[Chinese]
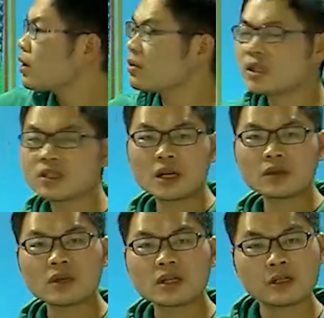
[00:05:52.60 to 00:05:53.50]
有仪
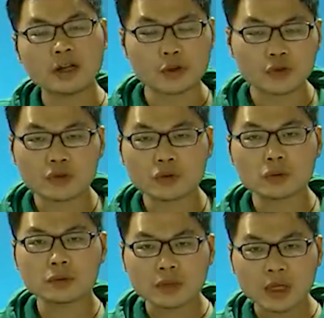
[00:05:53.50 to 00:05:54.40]
仗队的人
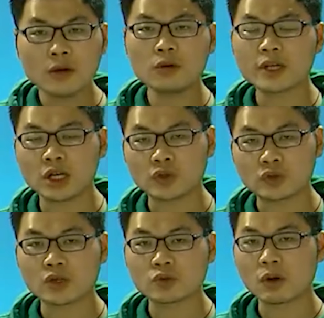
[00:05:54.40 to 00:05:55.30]
数都给
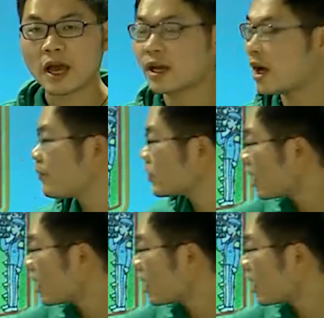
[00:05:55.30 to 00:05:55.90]
算出来了，